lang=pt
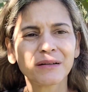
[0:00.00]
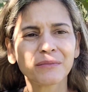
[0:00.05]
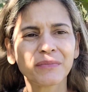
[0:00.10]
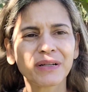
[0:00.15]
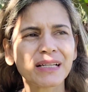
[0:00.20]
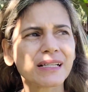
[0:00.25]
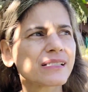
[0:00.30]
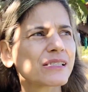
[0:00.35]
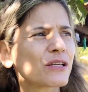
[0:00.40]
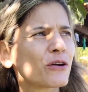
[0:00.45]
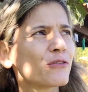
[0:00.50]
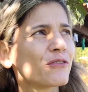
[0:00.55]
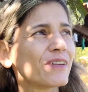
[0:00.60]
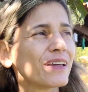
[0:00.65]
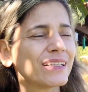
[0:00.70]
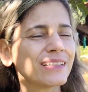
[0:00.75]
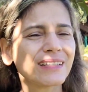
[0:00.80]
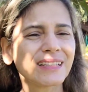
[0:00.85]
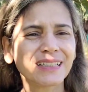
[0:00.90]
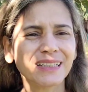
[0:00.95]
Amanheceu
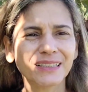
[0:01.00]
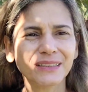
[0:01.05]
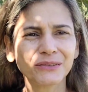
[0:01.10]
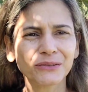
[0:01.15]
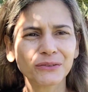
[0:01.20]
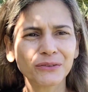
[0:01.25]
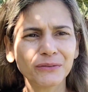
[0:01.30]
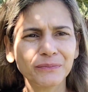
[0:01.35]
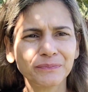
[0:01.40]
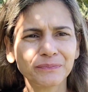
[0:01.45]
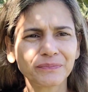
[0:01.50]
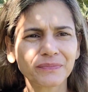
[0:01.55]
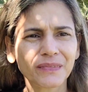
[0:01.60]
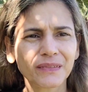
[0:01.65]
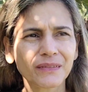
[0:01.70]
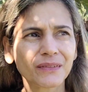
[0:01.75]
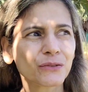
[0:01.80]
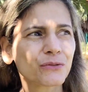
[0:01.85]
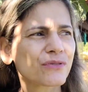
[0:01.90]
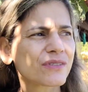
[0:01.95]
ventando,
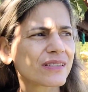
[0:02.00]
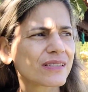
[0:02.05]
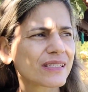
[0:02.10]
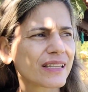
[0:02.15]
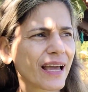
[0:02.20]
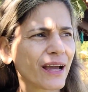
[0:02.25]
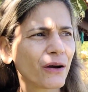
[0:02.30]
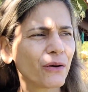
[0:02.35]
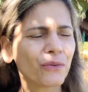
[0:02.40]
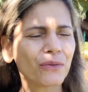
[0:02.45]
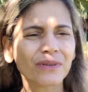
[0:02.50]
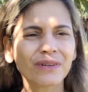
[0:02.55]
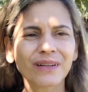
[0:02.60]
o céu